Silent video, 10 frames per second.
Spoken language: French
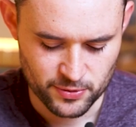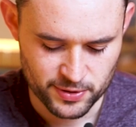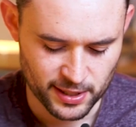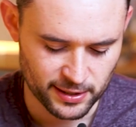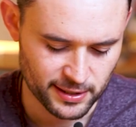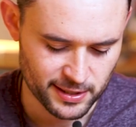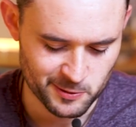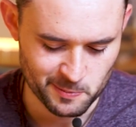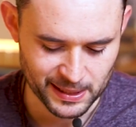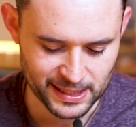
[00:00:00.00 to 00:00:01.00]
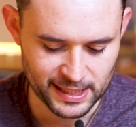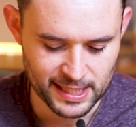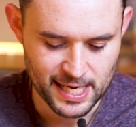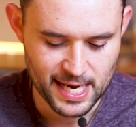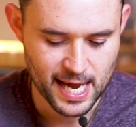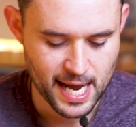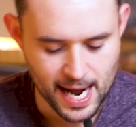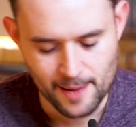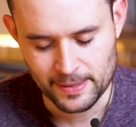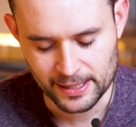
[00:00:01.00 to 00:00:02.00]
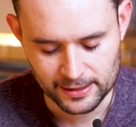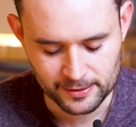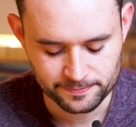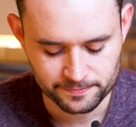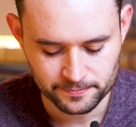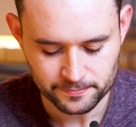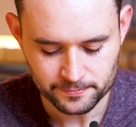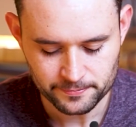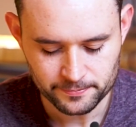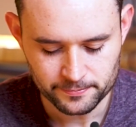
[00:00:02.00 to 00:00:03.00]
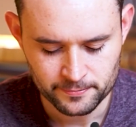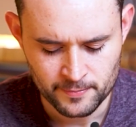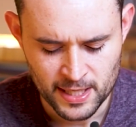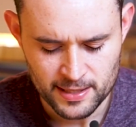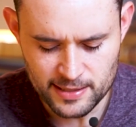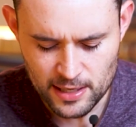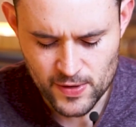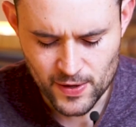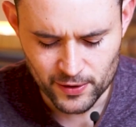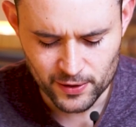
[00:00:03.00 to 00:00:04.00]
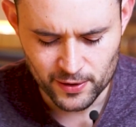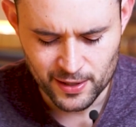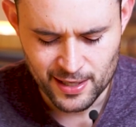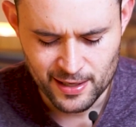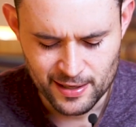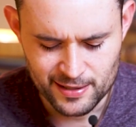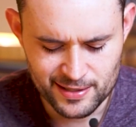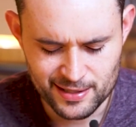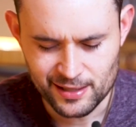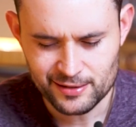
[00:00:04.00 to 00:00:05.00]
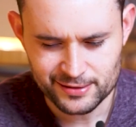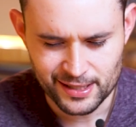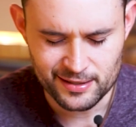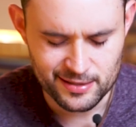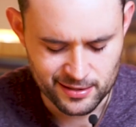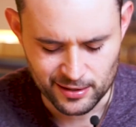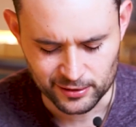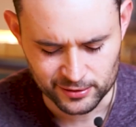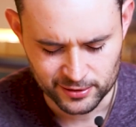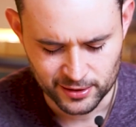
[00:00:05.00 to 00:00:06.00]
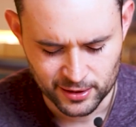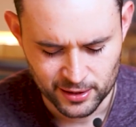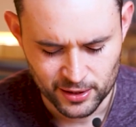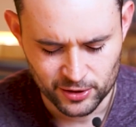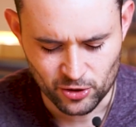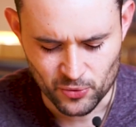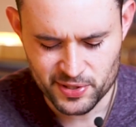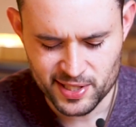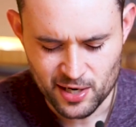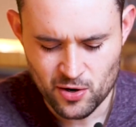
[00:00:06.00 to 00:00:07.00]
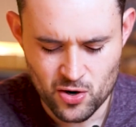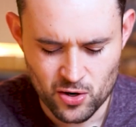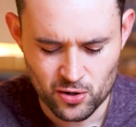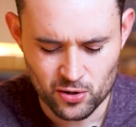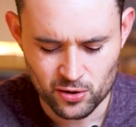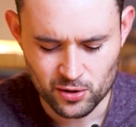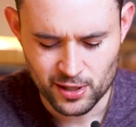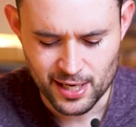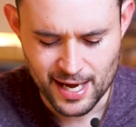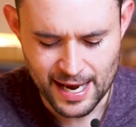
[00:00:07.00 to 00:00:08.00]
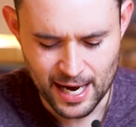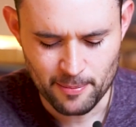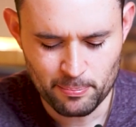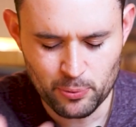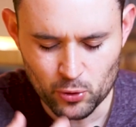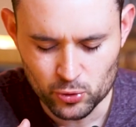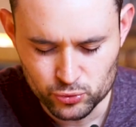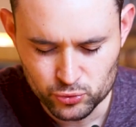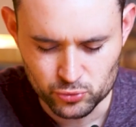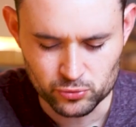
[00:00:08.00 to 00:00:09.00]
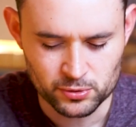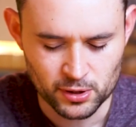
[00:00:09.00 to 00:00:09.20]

du Saint-Esprit. Amen. Seigneur, Saint des Saints, ton Saint Corps est là pour nous